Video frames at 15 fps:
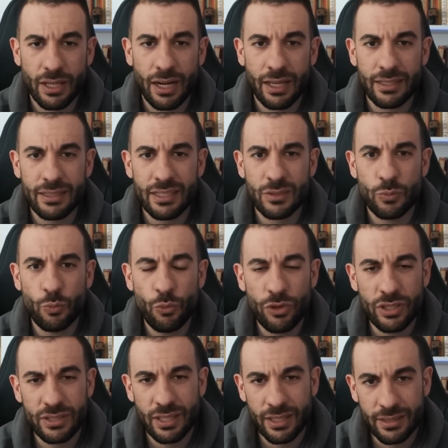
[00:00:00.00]
la gente es muy
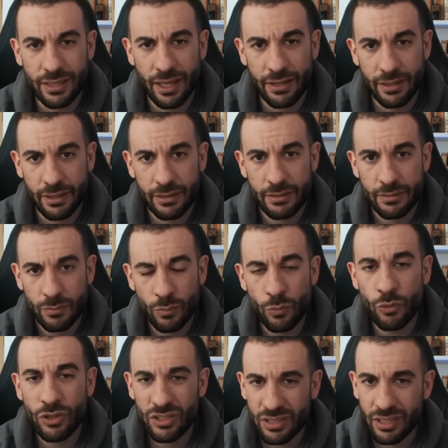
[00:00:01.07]
sectaria,
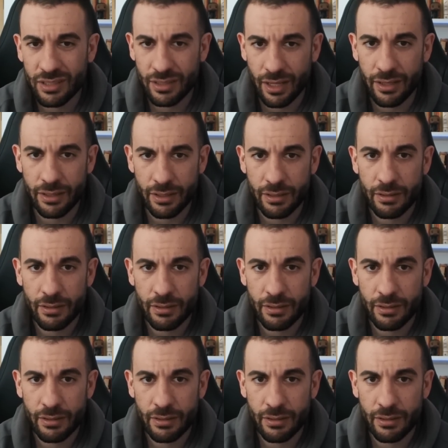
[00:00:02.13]
muy sectaria.